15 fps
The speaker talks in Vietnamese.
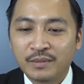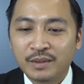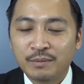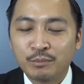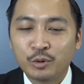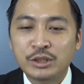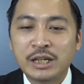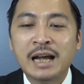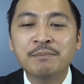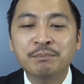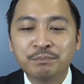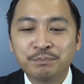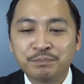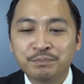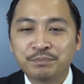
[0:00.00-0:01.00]
100
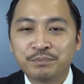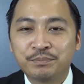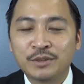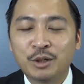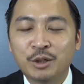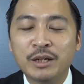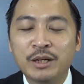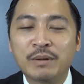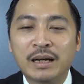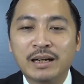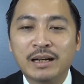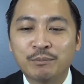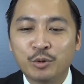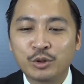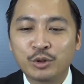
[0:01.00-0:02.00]
đồng ý không ạ
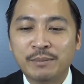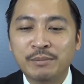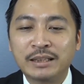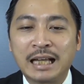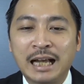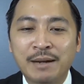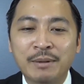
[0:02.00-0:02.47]
108